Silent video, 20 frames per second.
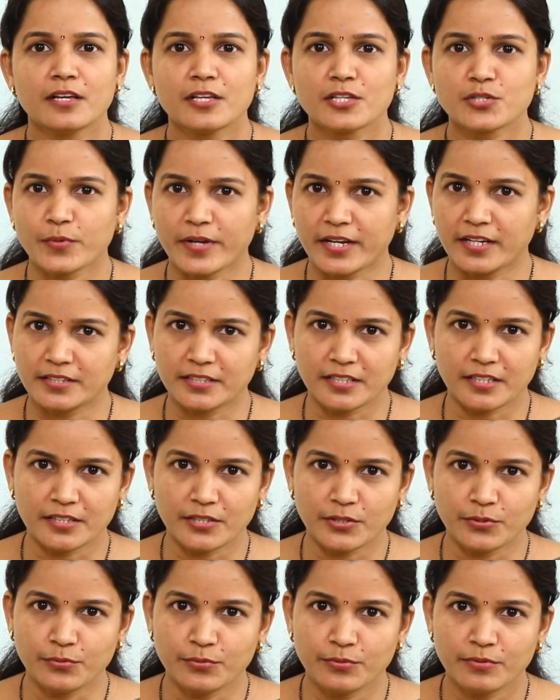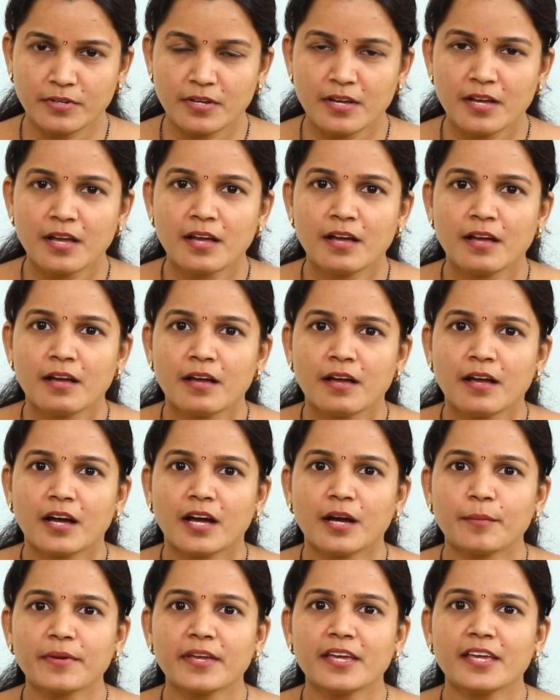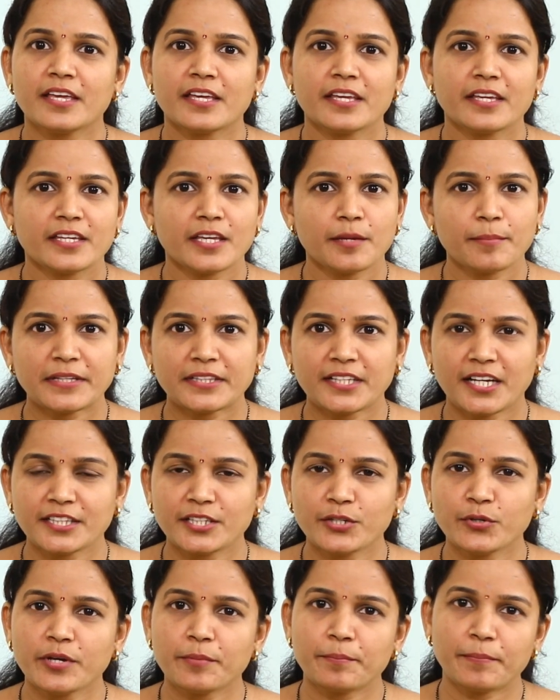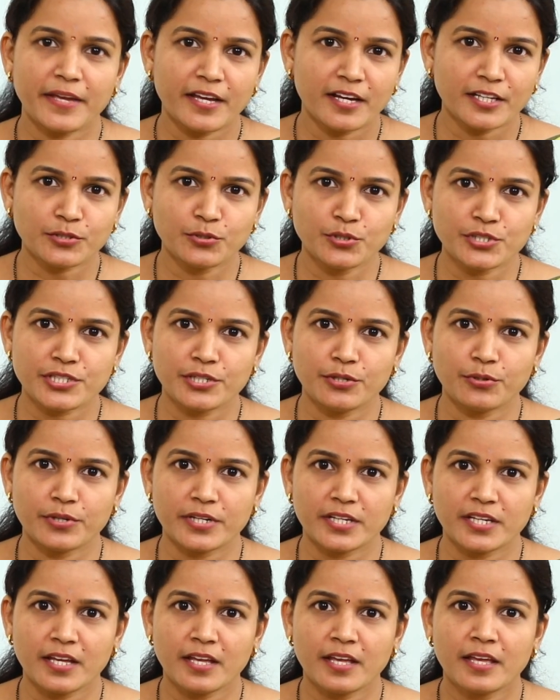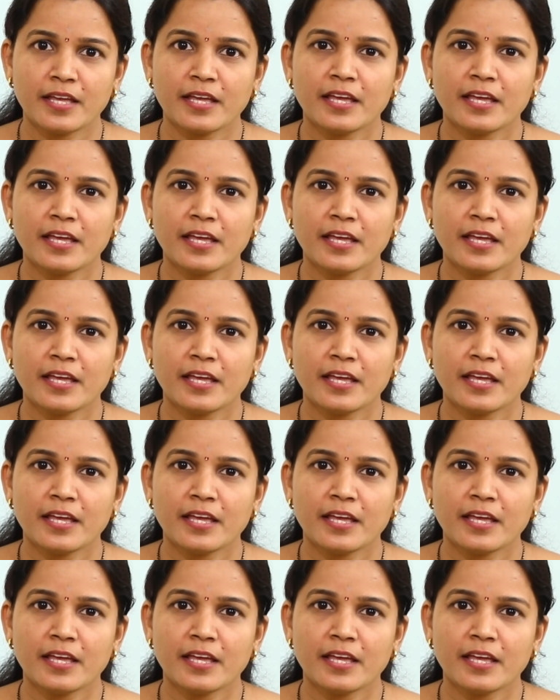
स्वागत करती हूँ हमें ये बताते हुए बेहद खुशी हो रही है